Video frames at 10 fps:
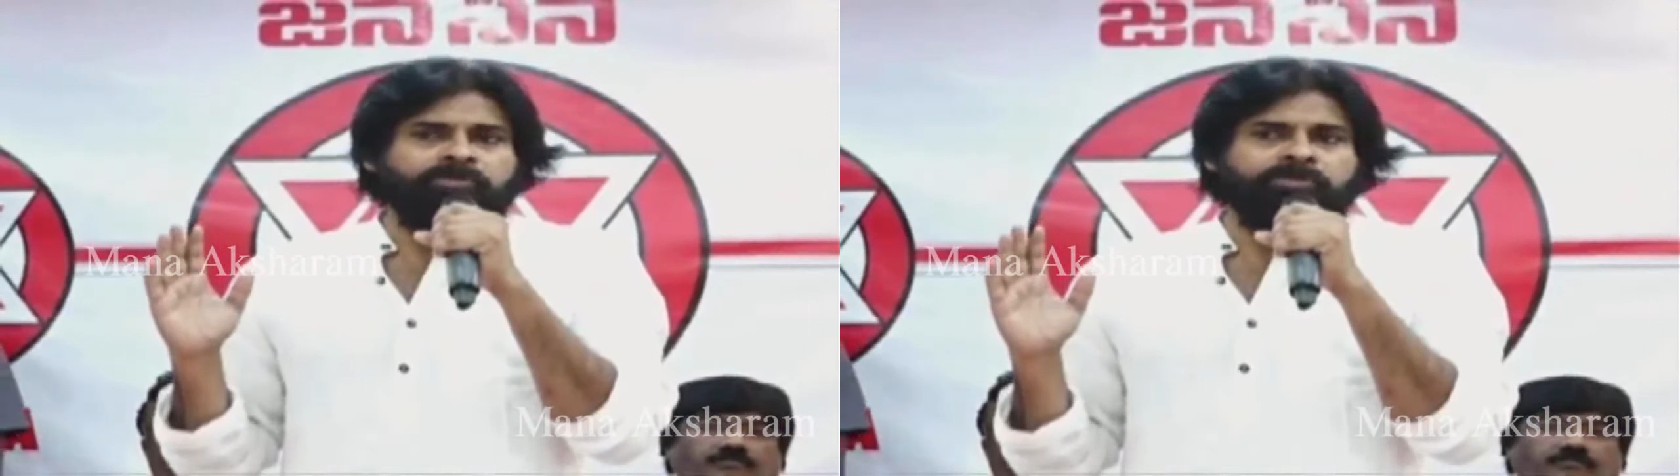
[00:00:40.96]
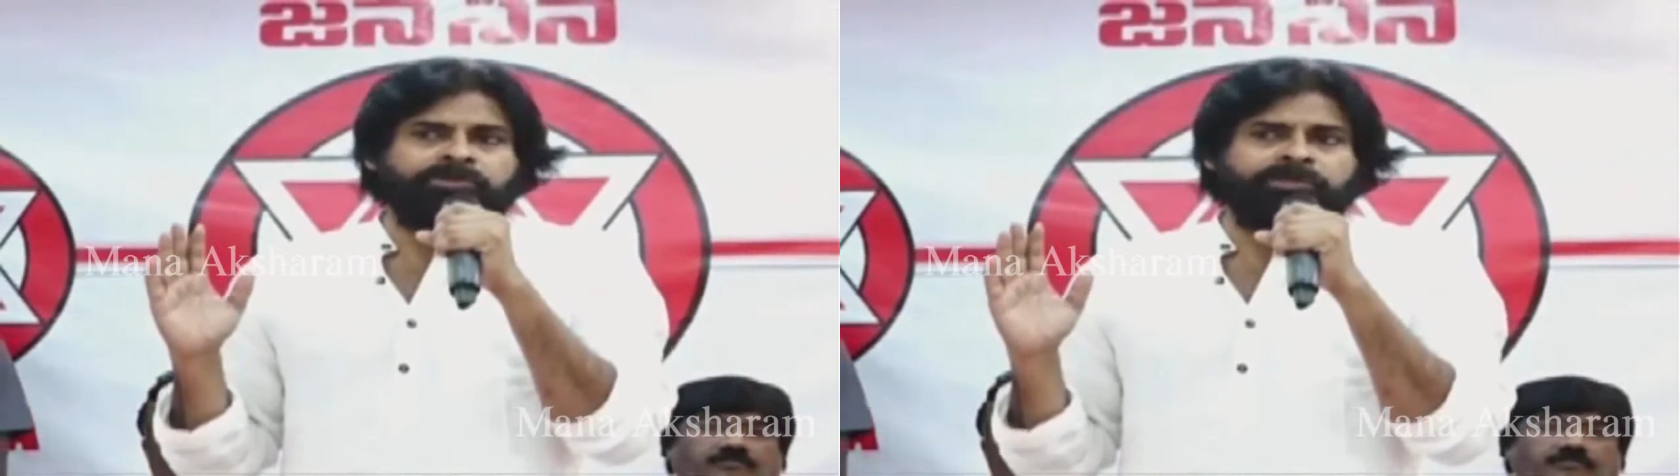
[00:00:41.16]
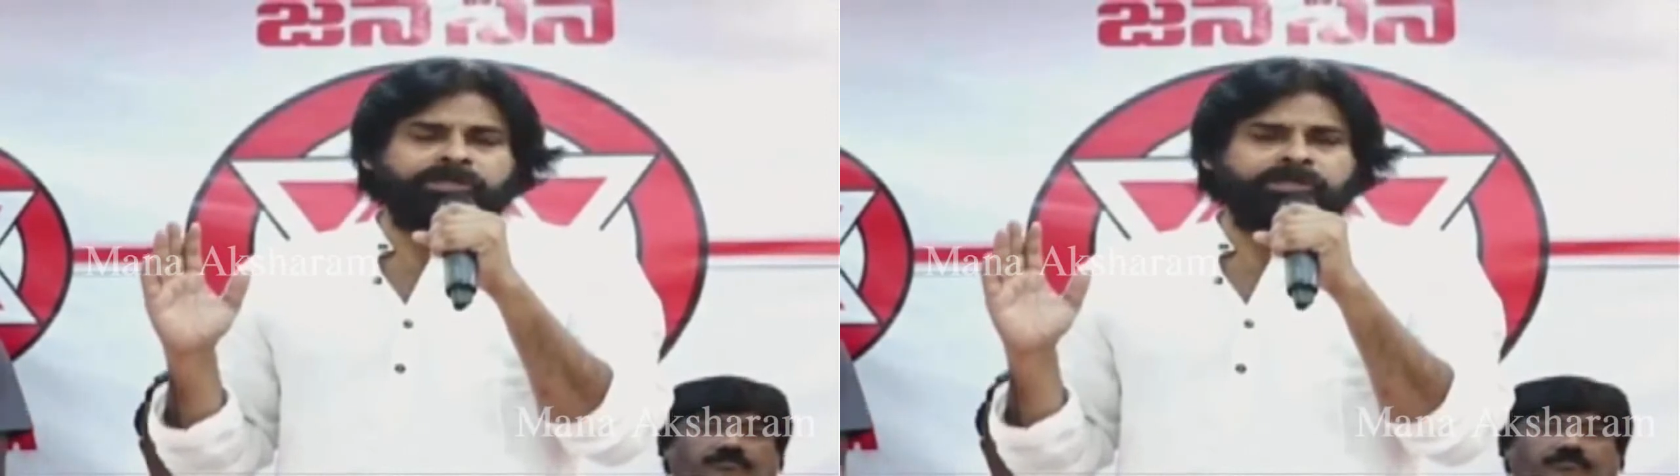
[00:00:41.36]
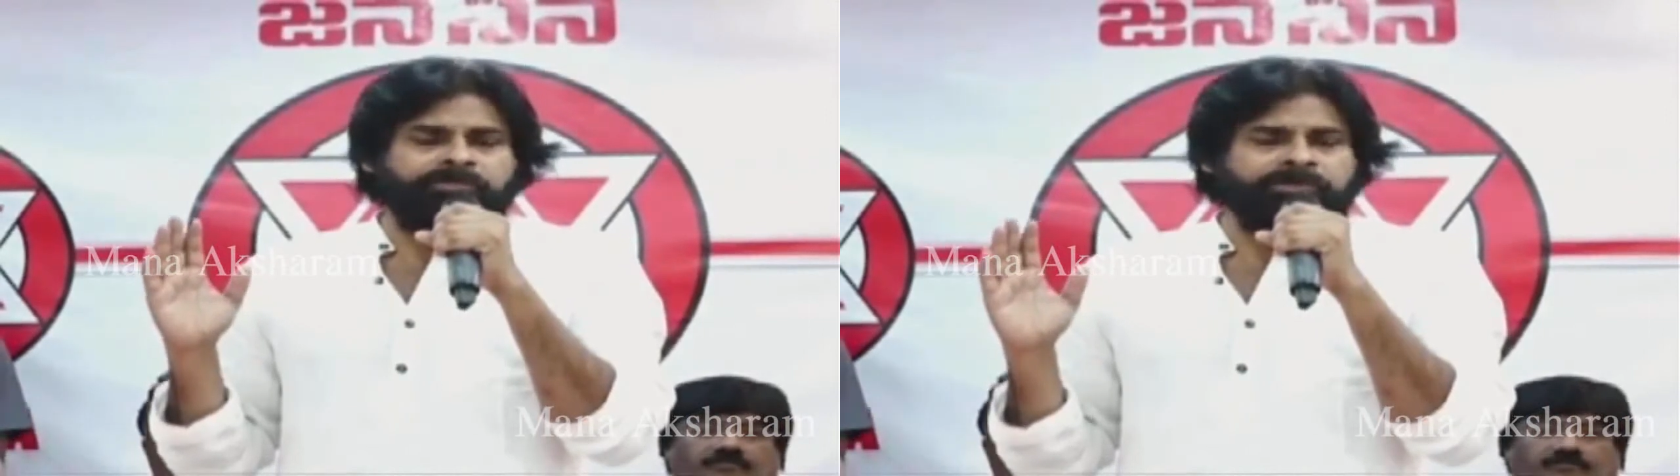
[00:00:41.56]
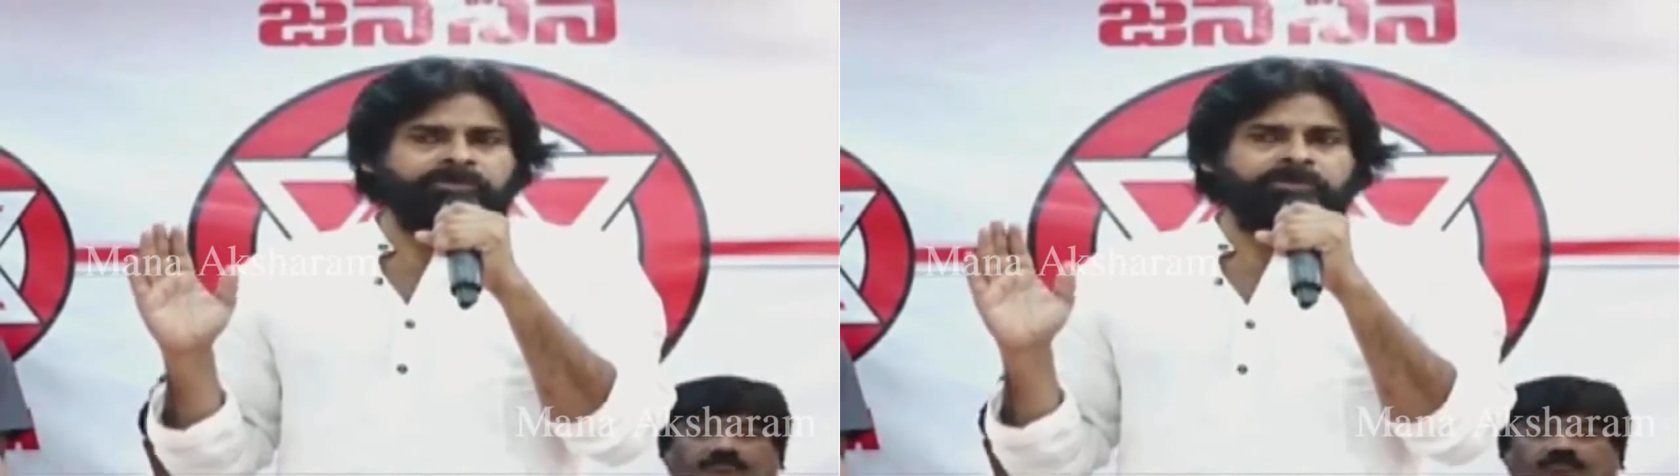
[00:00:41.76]
ముఖ్యమంత్రి గారు కానీ
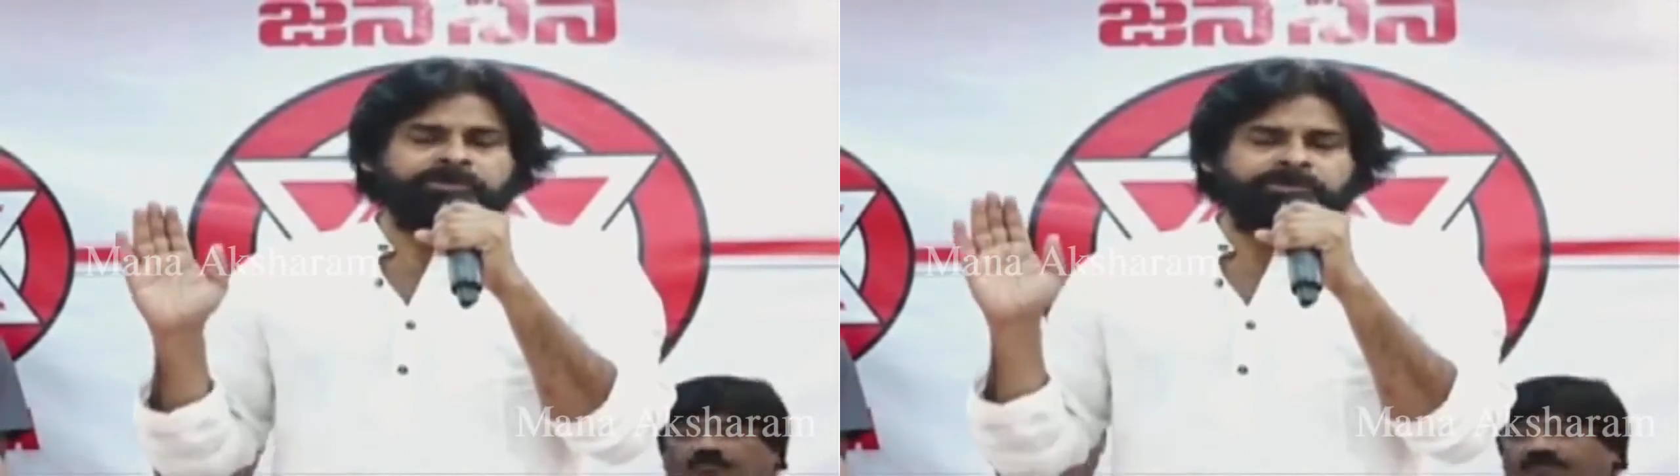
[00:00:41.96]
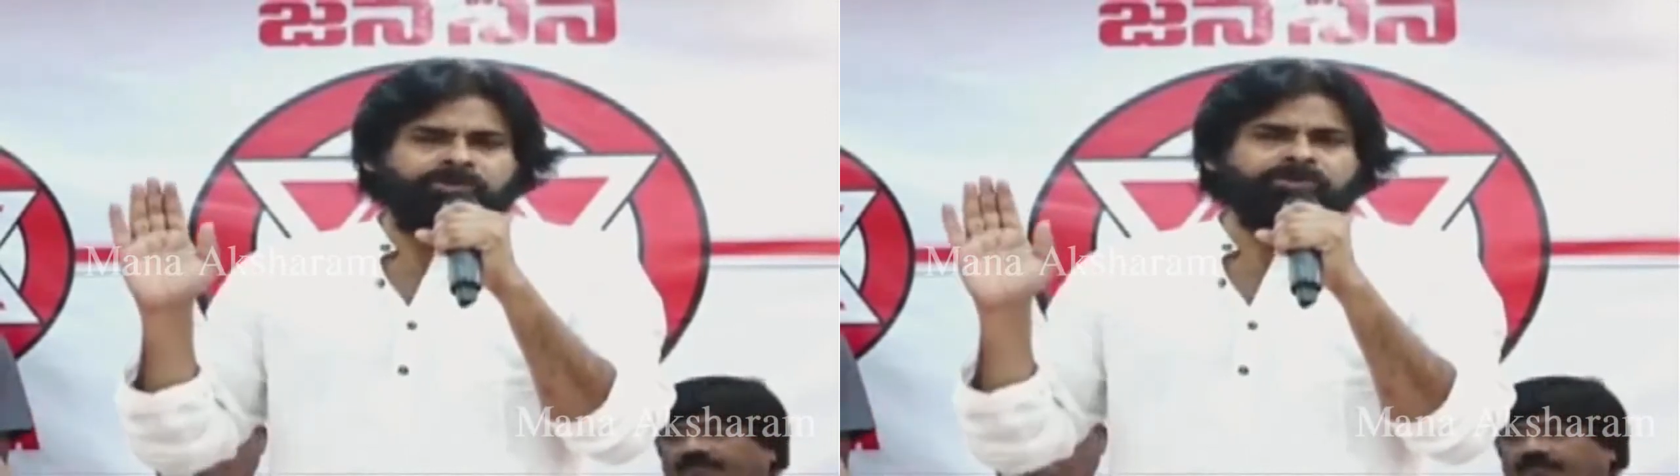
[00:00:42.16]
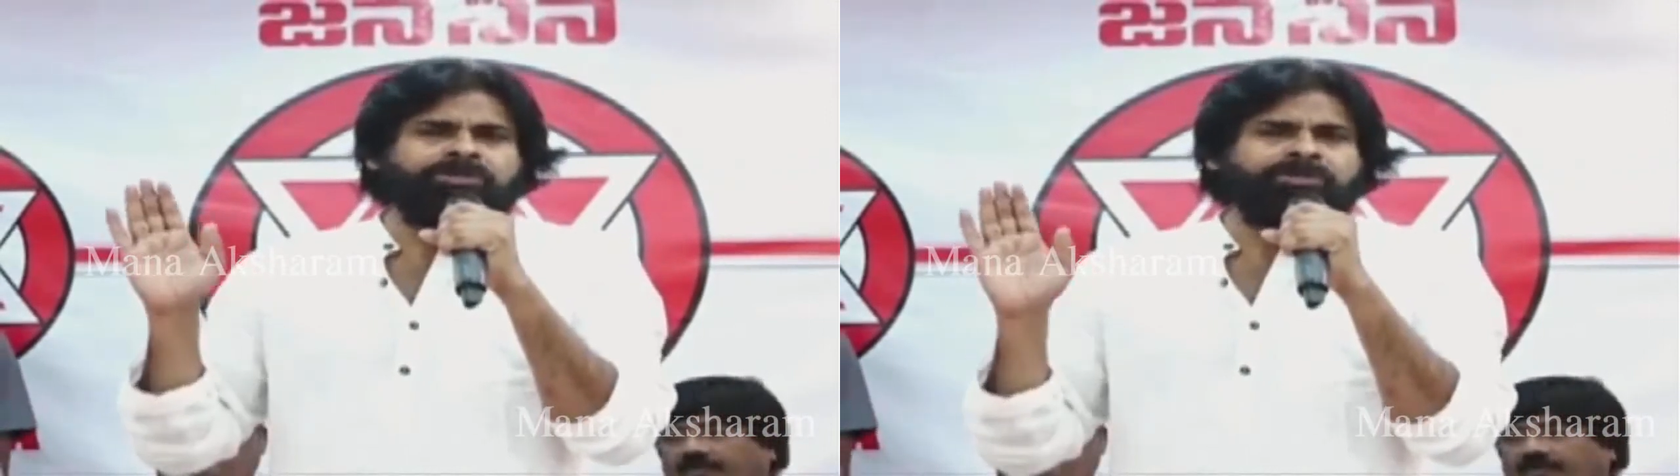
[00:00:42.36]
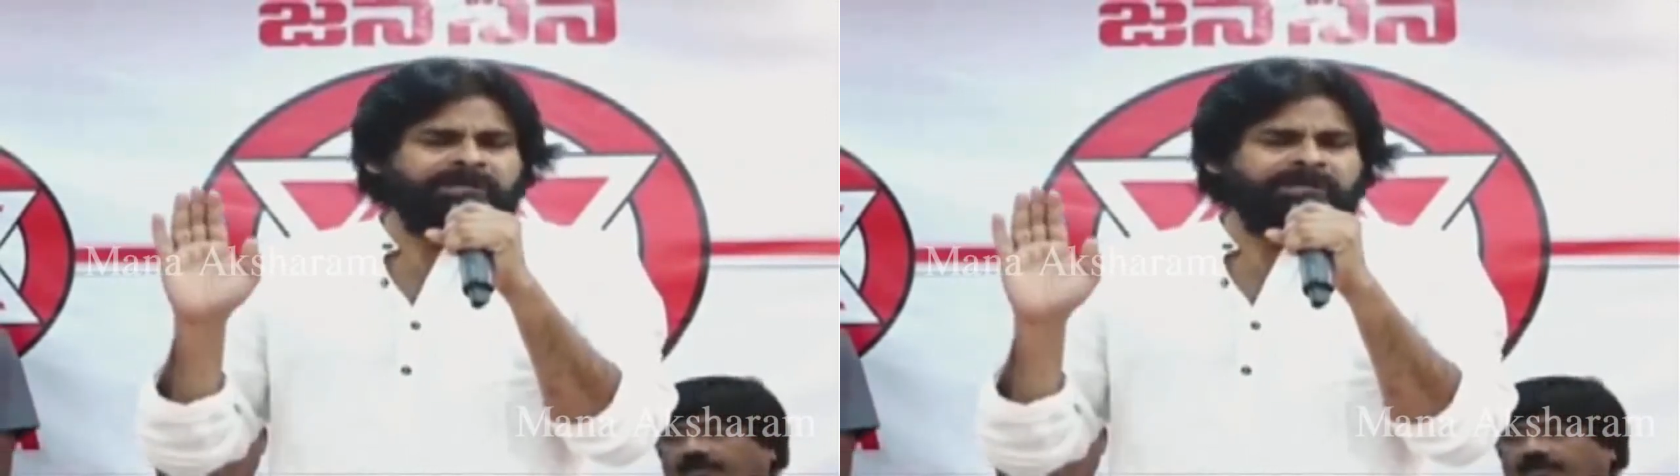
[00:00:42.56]
ప్రతి ఒక్క మీరు యువతని